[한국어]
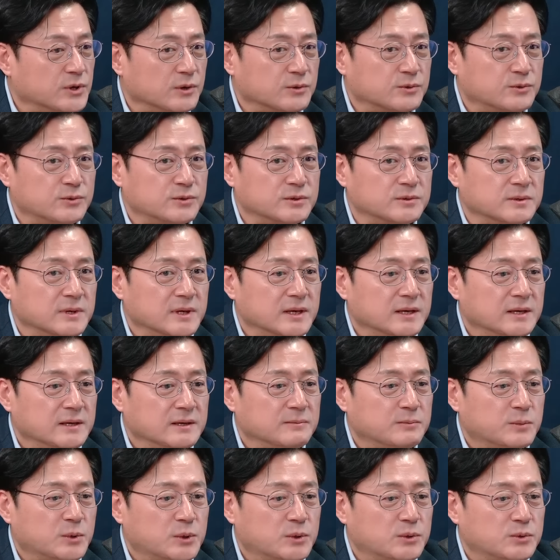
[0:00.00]
결국은
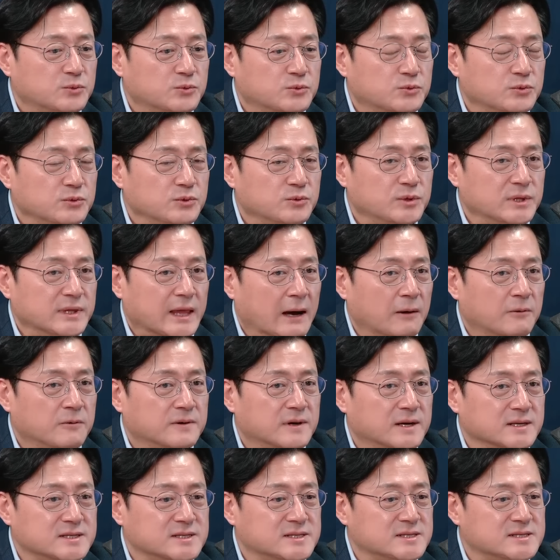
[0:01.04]
뭐 우리
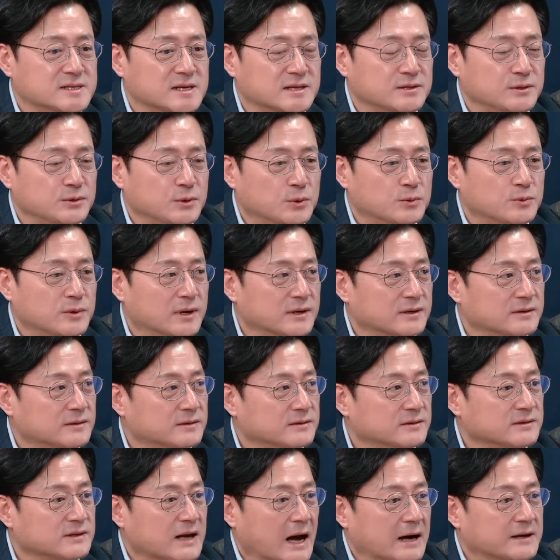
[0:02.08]
당원과 지지자들이 요구하는
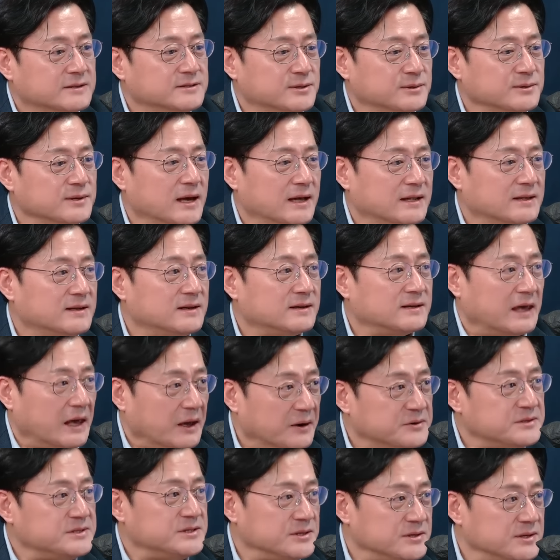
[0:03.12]
거는 강성이 아니라
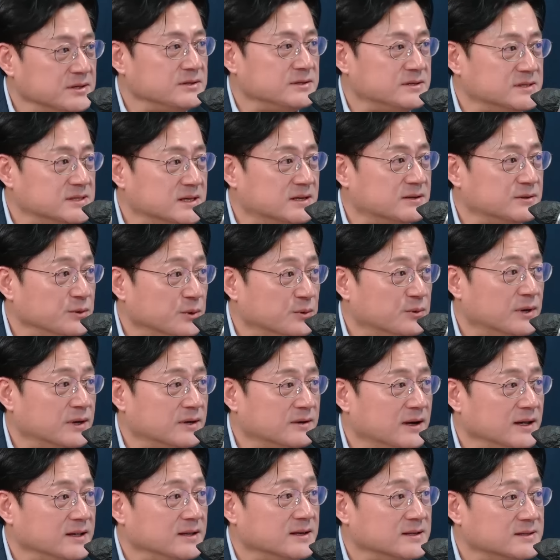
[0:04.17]
개혁적인 의장을
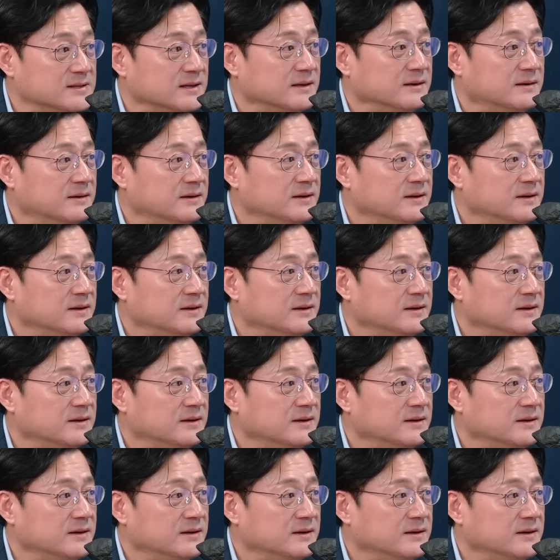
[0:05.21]
요구하는 거 아니겠어요?